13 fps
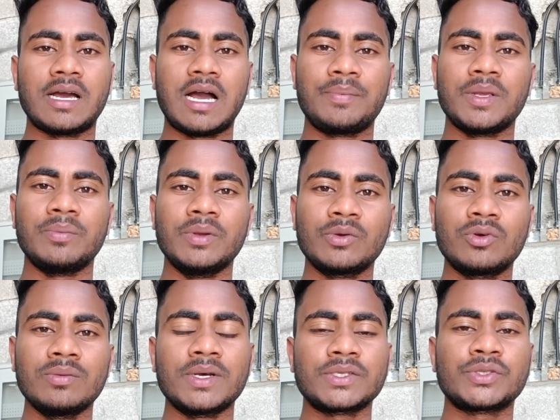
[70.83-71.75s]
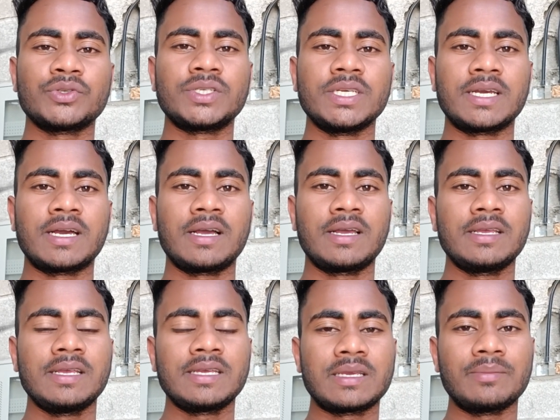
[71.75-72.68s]
आप ये बिल्कुल मत सोचिएगा
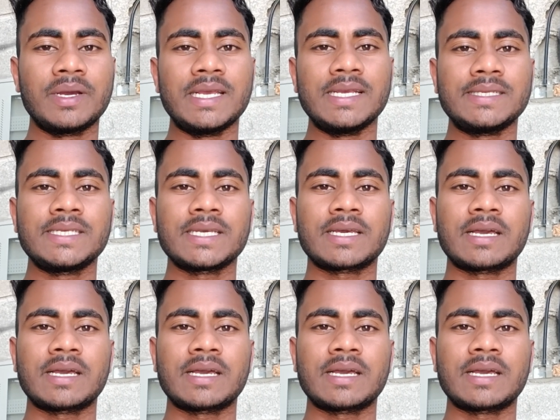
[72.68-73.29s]
कि मैं एसी के